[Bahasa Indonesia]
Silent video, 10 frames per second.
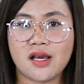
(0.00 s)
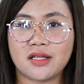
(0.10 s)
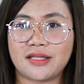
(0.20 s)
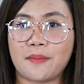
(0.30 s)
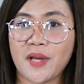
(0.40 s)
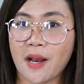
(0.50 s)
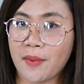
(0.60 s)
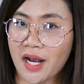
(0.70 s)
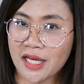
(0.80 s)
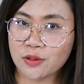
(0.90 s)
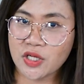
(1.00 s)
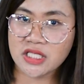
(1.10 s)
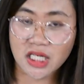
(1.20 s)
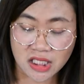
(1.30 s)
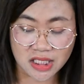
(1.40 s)
Tetapi apakah itu
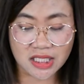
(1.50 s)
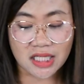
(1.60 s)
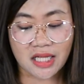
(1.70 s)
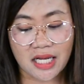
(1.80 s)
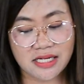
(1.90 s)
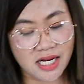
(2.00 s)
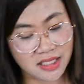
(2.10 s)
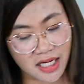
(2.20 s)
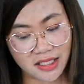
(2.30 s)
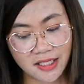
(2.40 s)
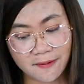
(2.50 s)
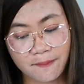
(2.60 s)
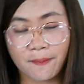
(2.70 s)
yang jadi kenyataannya adik-adik?